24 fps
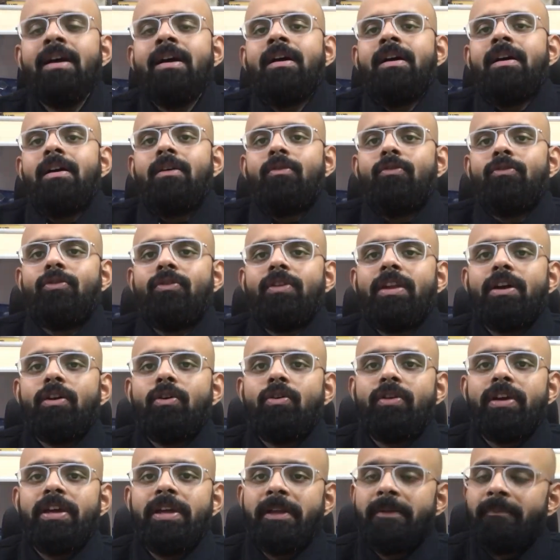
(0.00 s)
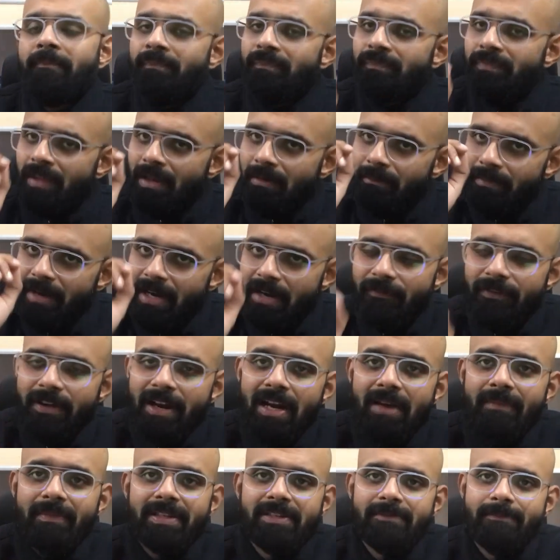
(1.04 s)
उन्होंने खोई
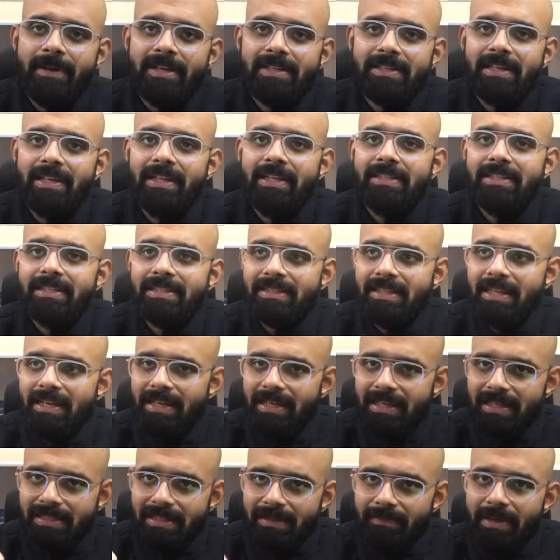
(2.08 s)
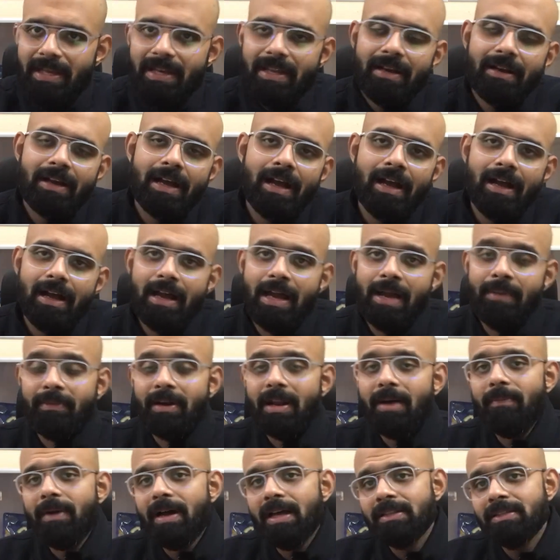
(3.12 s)
मिडफील्ड में स्पेशली जिस तरीके से मैंने कहा
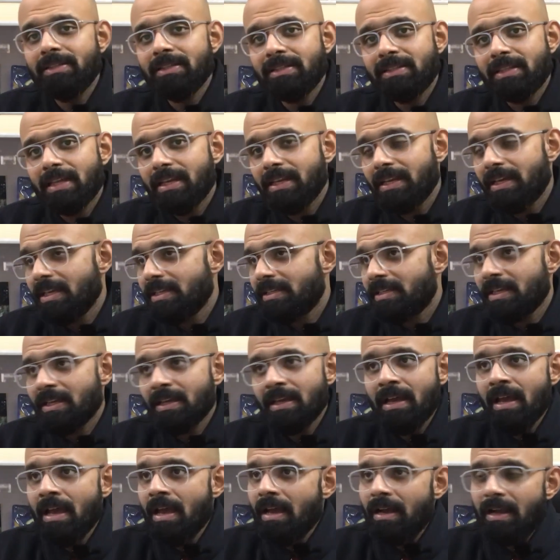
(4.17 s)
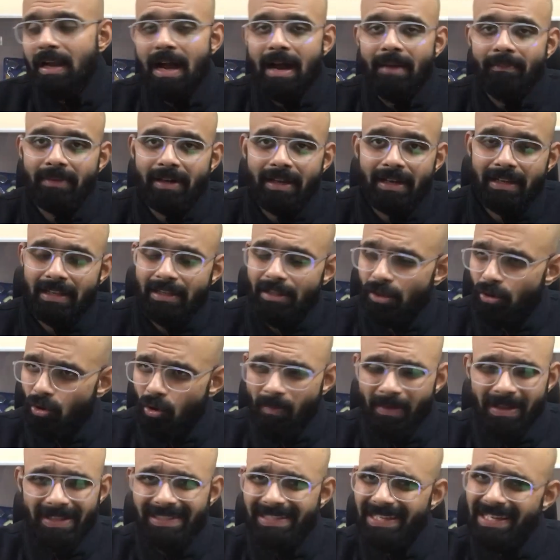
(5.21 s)
अहमराबाद जिस तरीके से काम कर रहे थे
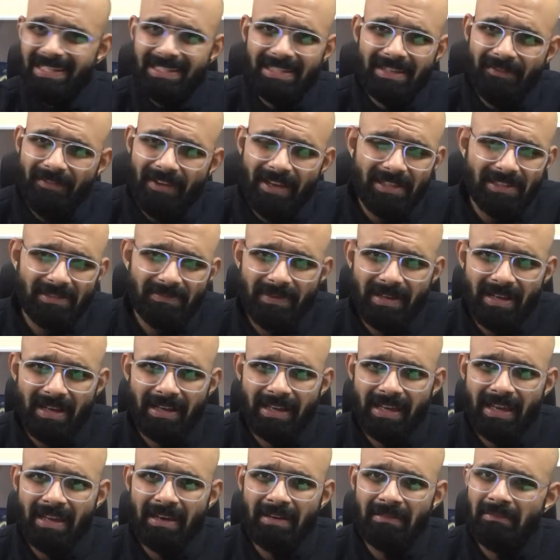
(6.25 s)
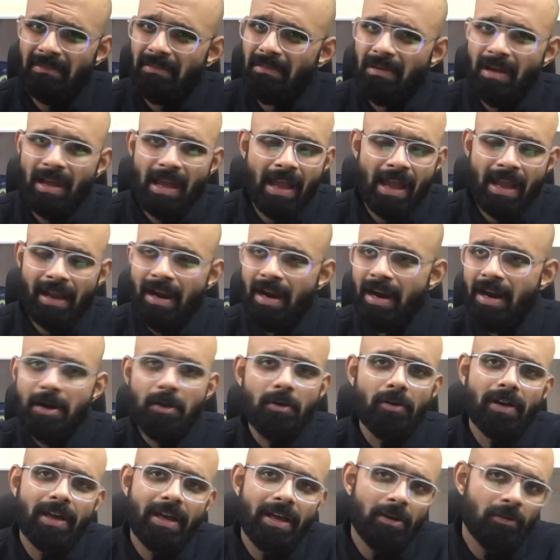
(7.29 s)
रोमन साइज डिफेंस में अगेन एगर्ड
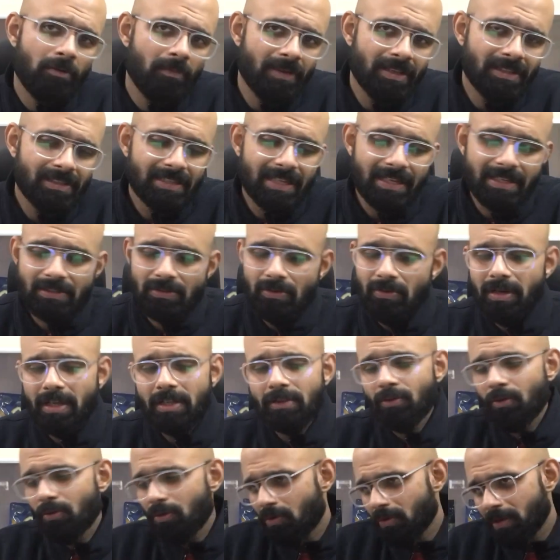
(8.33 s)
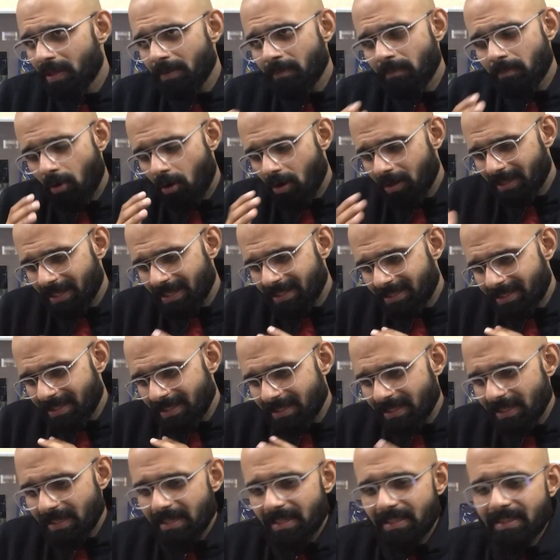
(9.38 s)
हो गए रोमन साइज हो गए दोनों की बहुत अच्छी
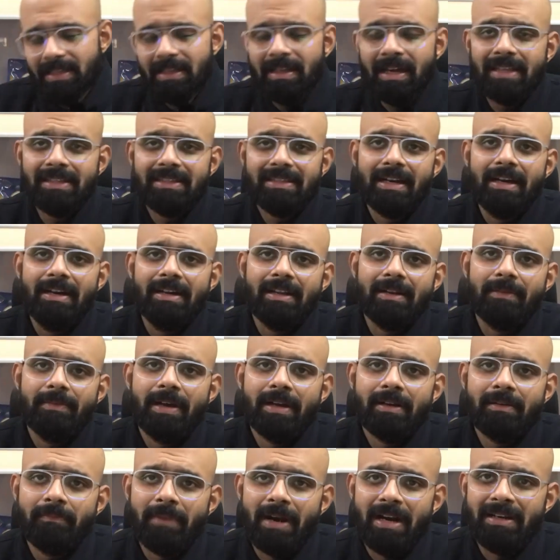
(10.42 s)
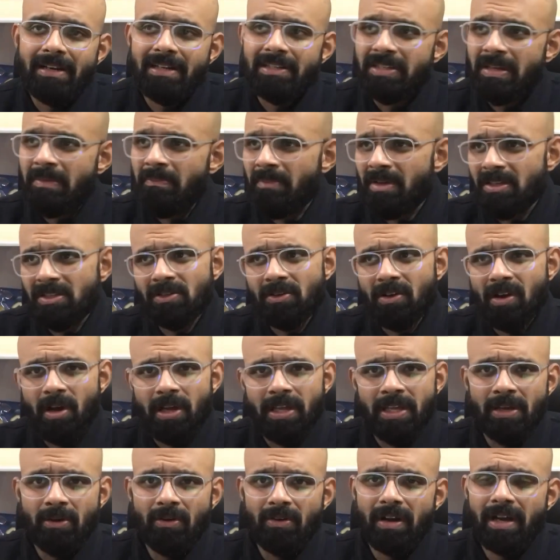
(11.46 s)
चल रही थी आज सेंटर बैक पार्टनरशिप
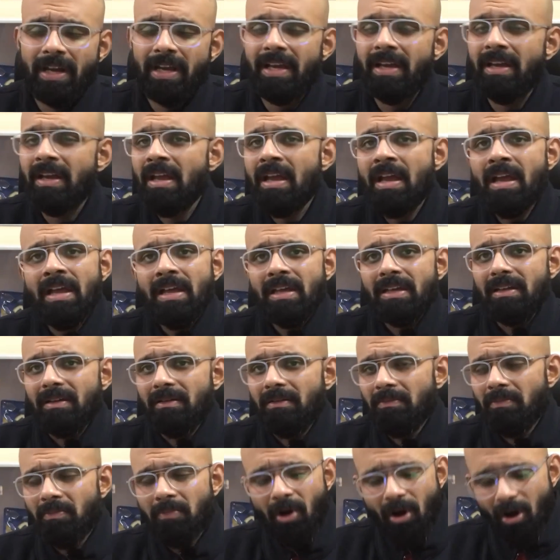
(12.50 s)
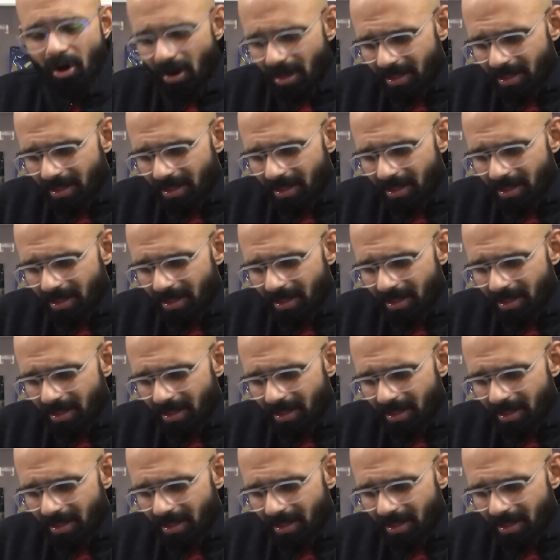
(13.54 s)
मजुराई हो गए बहुत